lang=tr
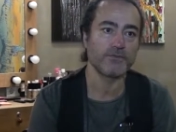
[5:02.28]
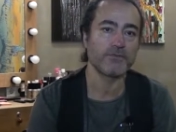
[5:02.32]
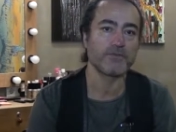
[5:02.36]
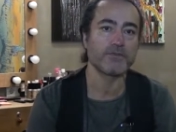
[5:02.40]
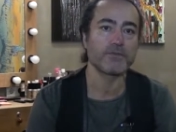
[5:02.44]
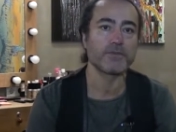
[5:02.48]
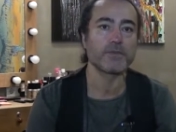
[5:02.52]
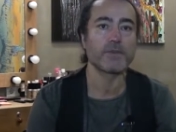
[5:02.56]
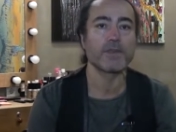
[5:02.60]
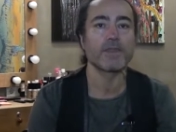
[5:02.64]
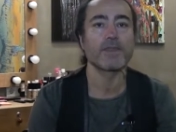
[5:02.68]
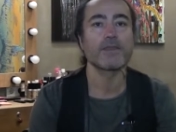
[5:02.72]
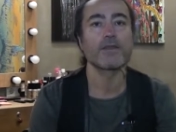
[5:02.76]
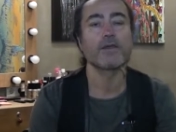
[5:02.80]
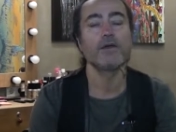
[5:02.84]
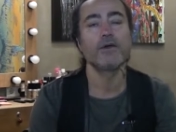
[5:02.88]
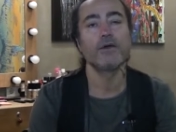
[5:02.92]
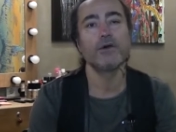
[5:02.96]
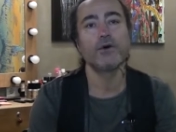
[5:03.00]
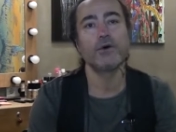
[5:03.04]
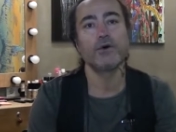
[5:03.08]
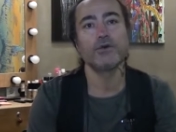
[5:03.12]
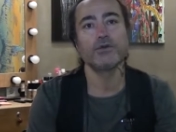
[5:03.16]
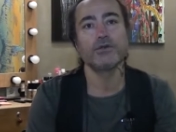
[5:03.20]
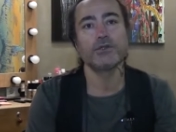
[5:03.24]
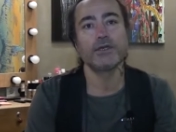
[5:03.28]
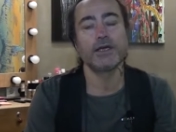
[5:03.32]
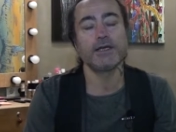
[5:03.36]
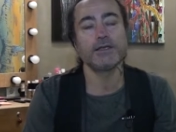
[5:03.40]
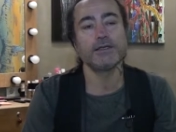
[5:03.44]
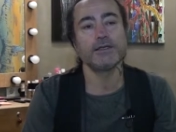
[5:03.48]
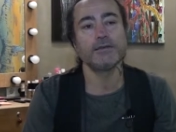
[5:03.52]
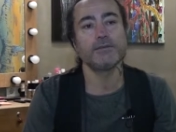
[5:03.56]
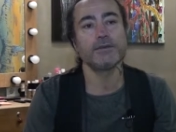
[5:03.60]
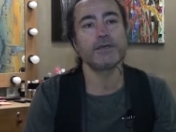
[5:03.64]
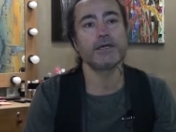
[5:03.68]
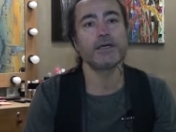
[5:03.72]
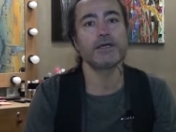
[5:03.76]
Hı hı. O
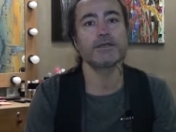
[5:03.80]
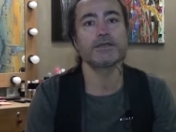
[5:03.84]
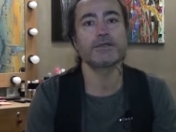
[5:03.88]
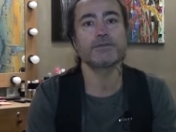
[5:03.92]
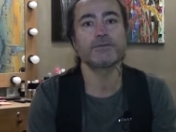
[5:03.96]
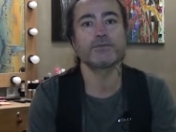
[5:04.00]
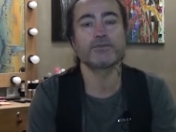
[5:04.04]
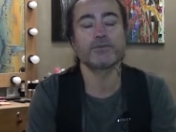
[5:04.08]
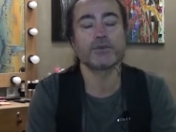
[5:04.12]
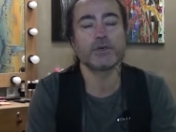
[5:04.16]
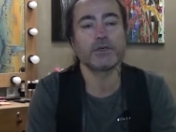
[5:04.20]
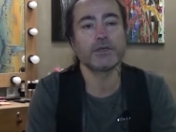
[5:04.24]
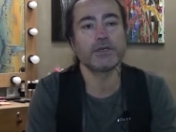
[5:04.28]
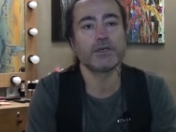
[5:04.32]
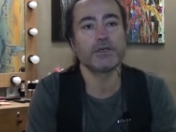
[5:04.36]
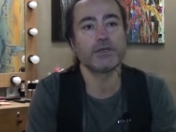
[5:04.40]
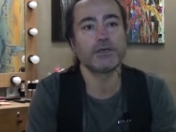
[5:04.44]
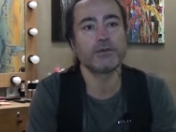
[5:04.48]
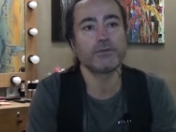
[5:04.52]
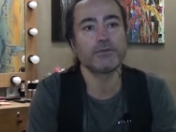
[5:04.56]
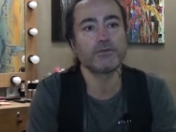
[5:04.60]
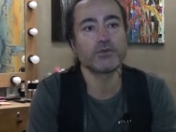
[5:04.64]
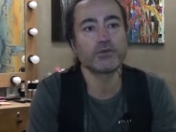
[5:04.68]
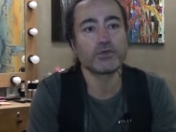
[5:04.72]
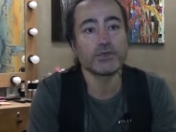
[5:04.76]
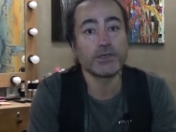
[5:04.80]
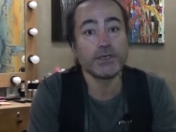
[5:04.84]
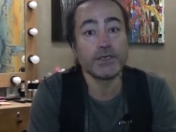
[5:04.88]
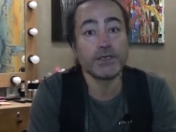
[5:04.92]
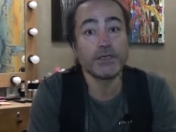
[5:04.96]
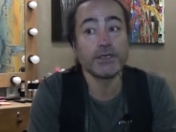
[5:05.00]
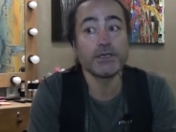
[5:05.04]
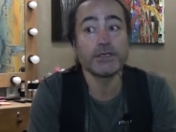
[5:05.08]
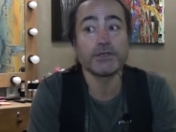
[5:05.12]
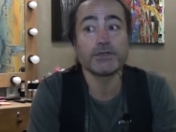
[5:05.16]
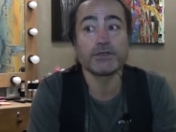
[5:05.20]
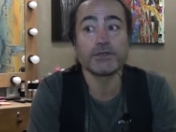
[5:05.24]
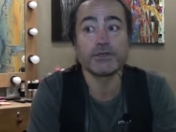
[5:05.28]
yüzden de biraz e, bu
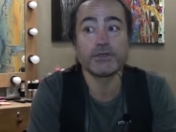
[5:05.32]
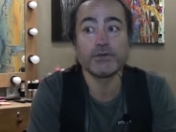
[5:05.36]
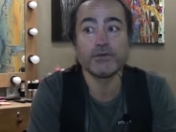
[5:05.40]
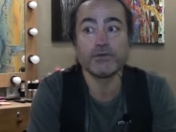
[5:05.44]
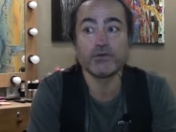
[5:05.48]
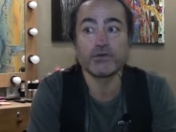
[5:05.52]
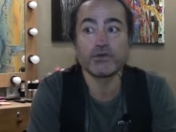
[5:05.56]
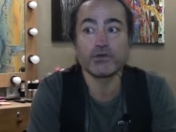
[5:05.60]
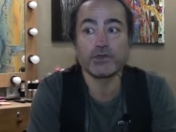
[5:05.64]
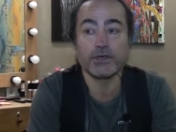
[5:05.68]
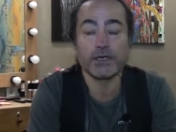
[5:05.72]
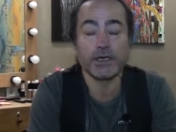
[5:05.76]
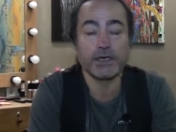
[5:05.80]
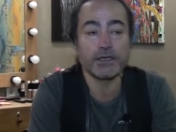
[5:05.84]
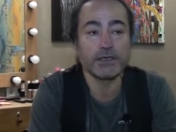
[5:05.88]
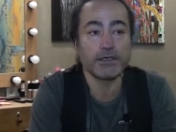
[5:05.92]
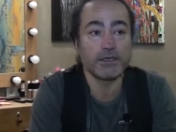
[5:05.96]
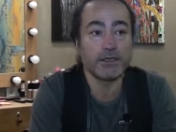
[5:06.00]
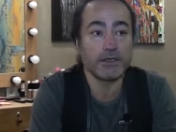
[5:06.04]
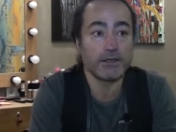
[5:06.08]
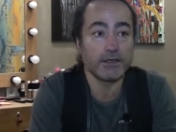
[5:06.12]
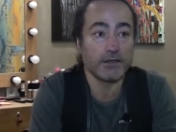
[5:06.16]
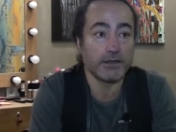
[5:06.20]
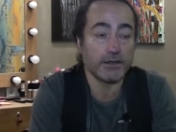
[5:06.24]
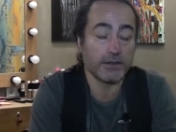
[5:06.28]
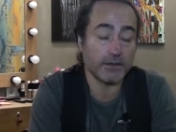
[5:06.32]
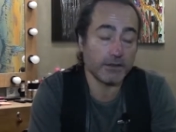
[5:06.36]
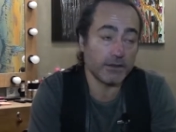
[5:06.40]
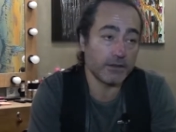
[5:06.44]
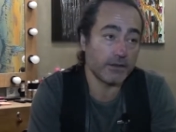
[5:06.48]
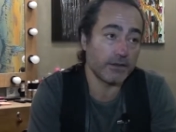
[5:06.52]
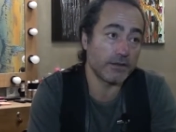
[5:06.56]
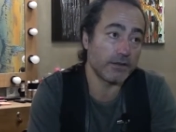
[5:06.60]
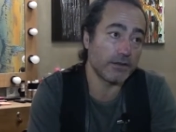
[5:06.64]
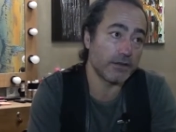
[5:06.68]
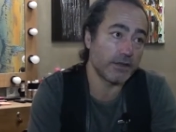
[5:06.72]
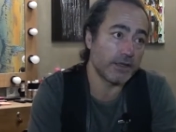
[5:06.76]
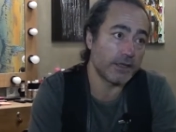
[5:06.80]
sene işte 3 sergi
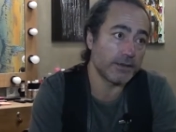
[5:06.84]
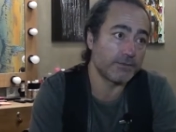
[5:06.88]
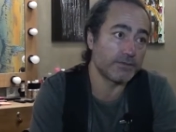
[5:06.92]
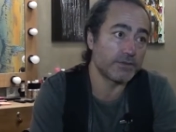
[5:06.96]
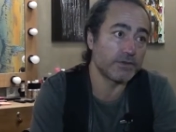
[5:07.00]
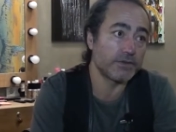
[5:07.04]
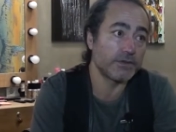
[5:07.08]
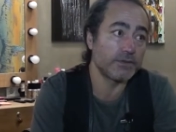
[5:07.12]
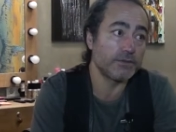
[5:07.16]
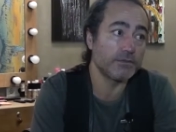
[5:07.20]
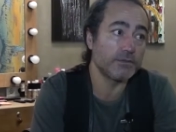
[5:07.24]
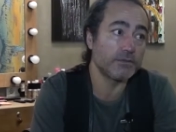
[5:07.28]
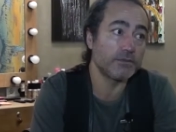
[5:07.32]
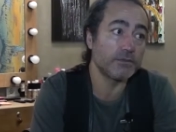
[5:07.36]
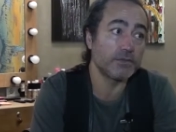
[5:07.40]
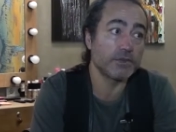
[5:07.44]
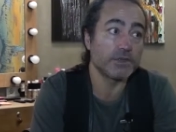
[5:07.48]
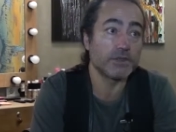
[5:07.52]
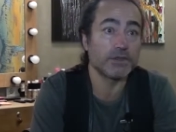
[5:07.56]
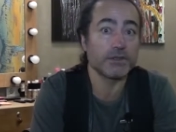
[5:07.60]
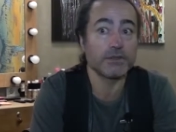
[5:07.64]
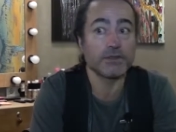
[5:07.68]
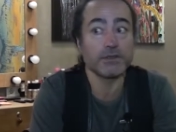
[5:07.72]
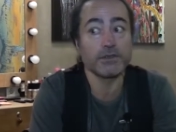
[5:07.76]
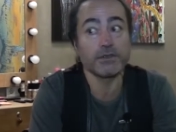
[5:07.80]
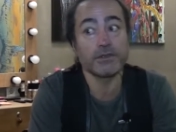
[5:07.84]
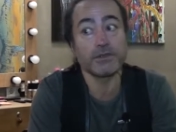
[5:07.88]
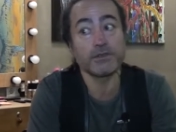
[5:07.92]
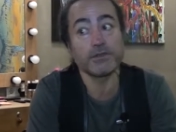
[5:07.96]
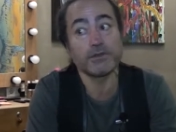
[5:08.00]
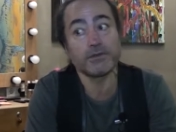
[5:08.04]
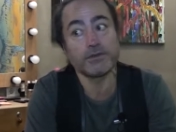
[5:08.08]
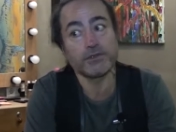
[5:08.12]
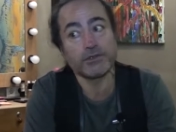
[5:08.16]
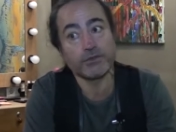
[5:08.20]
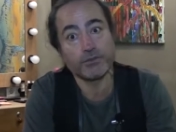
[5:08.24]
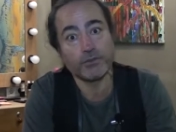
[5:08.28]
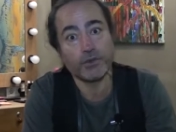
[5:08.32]
yaptım. E,
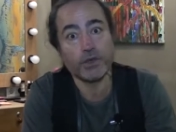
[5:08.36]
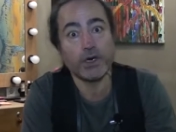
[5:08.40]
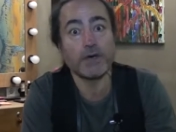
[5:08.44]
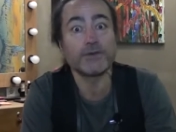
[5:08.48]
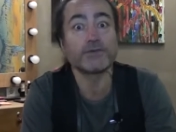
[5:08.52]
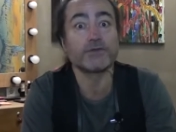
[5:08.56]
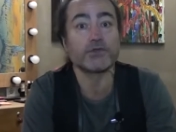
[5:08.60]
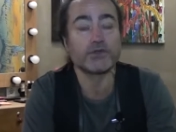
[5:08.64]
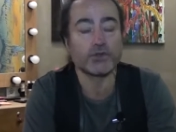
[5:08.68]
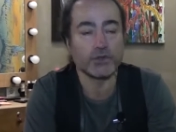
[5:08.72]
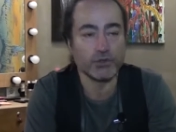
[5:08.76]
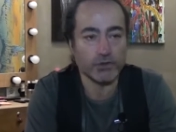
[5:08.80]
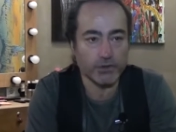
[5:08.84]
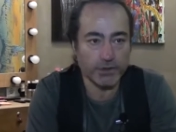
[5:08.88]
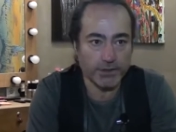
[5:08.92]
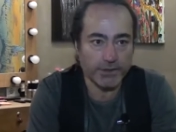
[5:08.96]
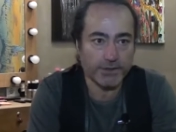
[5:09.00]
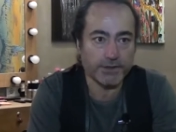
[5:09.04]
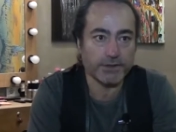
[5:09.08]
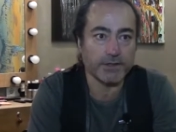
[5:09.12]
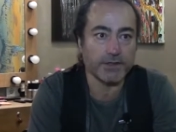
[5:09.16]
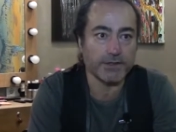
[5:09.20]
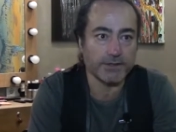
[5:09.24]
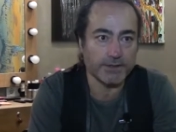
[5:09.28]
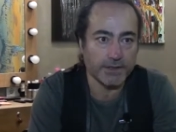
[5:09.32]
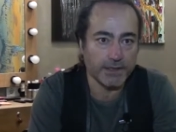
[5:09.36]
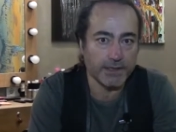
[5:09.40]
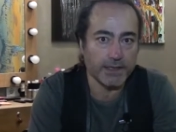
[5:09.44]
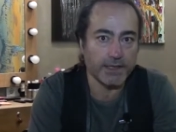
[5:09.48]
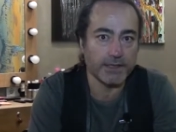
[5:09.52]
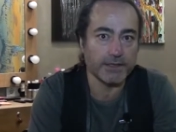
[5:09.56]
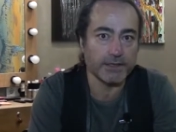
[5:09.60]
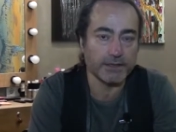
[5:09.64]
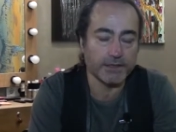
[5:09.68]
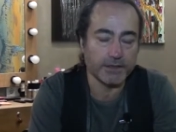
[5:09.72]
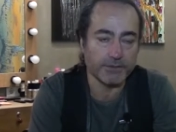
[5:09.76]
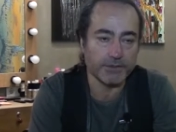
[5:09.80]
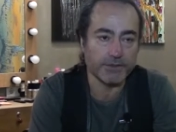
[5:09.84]
işte bu hafta sonu Yunanistan
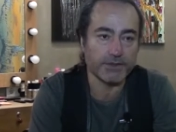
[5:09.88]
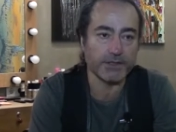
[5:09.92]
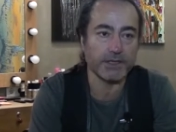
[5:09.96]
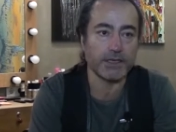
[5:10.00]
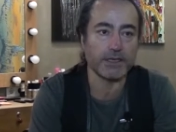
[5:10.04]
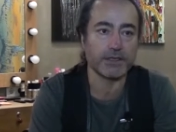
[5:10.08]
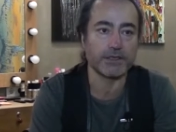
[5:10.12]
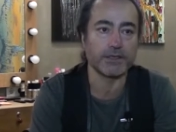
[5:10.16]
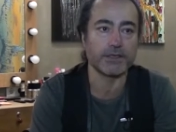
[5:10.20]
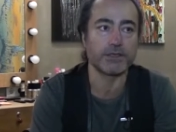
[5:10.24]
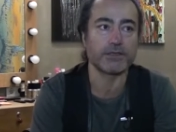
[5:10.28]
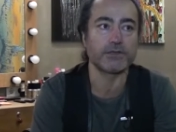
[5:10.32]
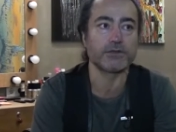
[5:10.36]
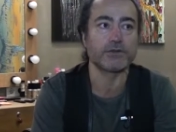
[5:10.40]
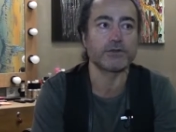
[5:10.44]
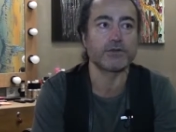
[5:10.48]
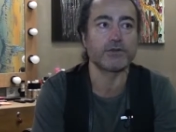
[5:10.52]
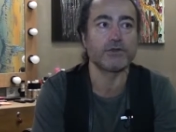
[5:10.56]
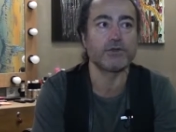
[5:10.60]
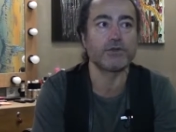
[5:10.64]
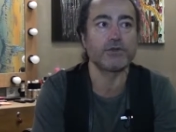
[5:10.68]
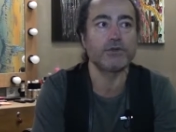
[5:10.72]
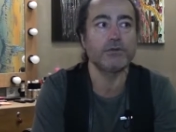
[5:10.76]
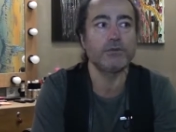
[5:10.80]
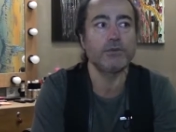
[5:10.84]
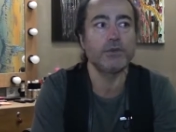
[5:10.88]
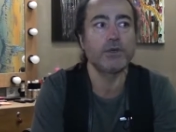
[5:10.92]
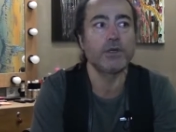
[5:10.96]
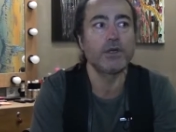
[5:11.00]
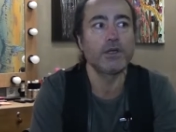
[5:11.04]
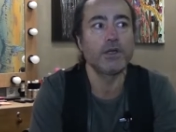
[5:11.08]
Selanik'te bir sergiye katılıyorum.